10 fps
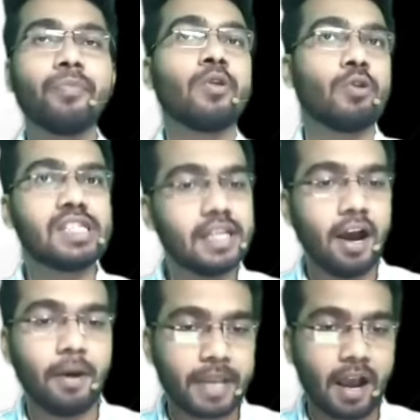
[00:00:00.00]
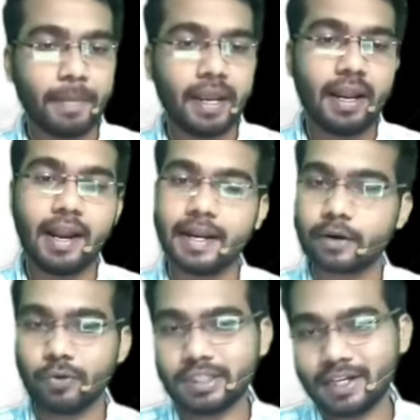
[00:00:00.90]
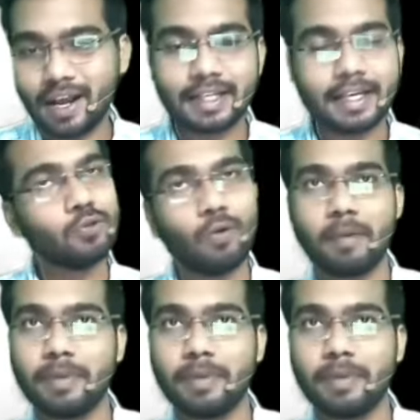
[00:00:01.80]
तो इसलिए हम यहाँ पे एल क्वेश्चन डाल दिए हैं तो आप